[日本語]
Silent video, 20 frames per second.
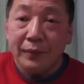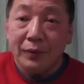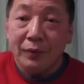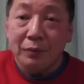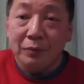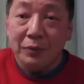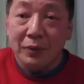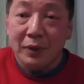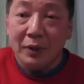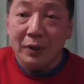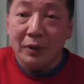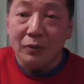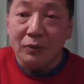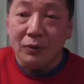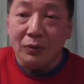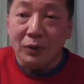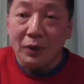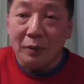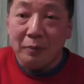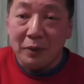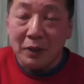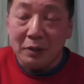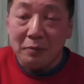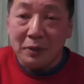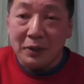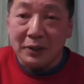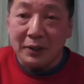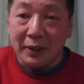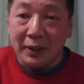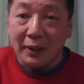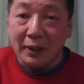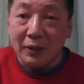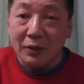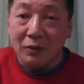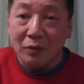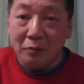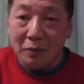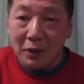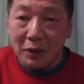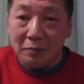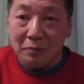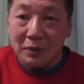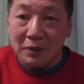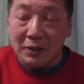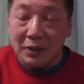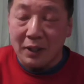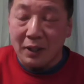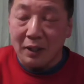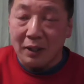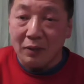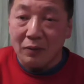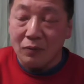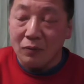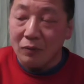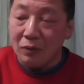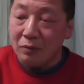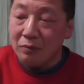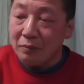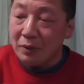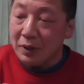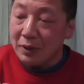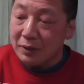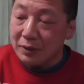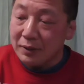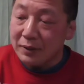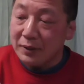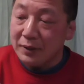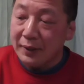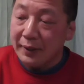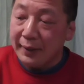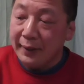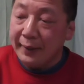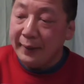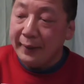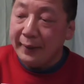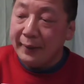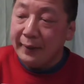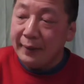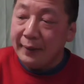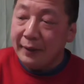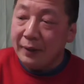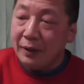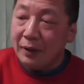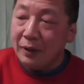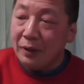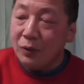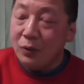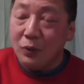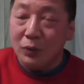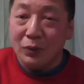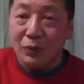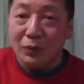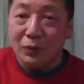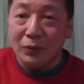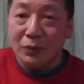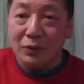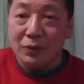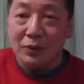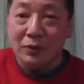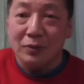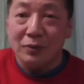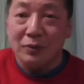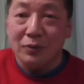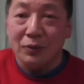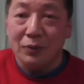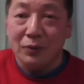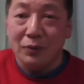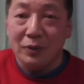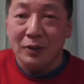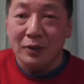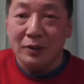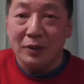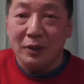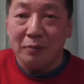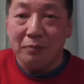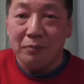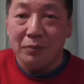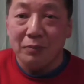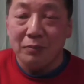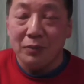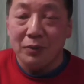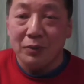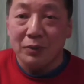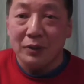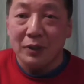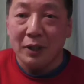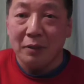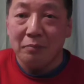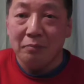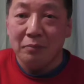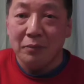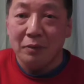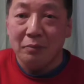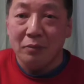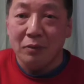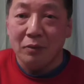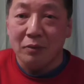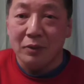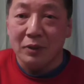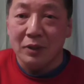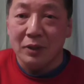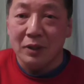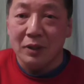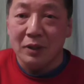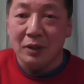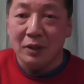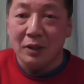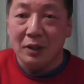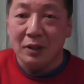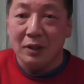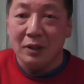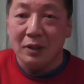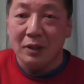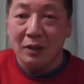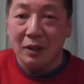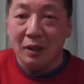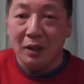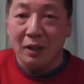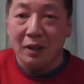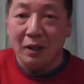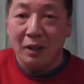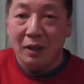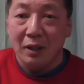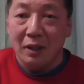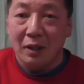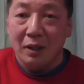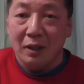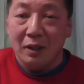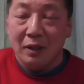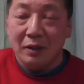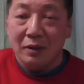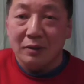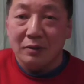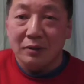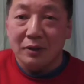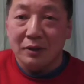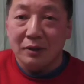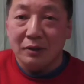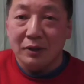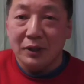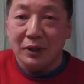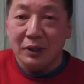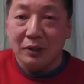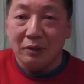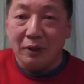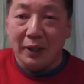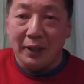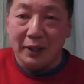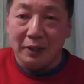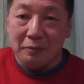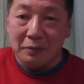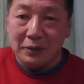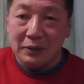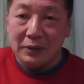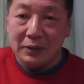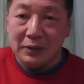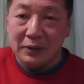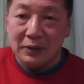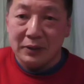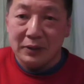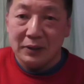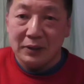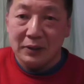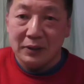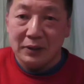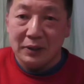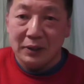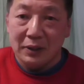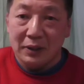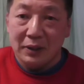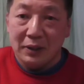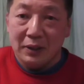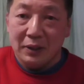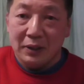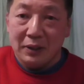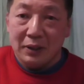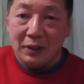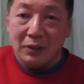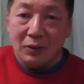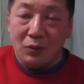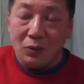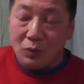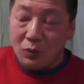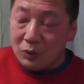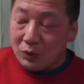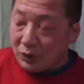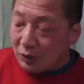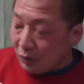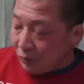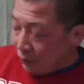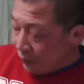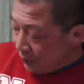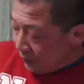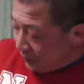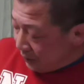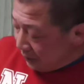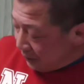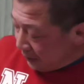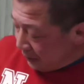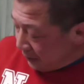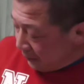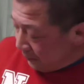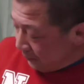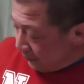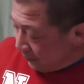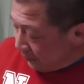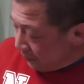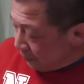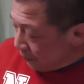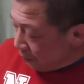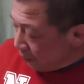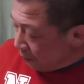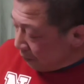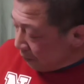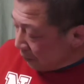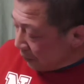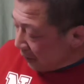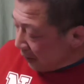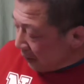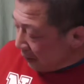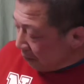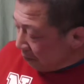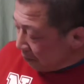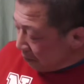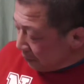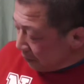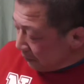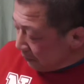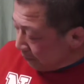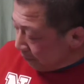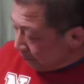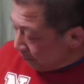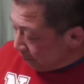う飲み慣れると出余りません止まりませんこれはうまいですホットにするとより酸味も酸味も効いてきてスイスイっと入ります麹のお乳飲むタイプ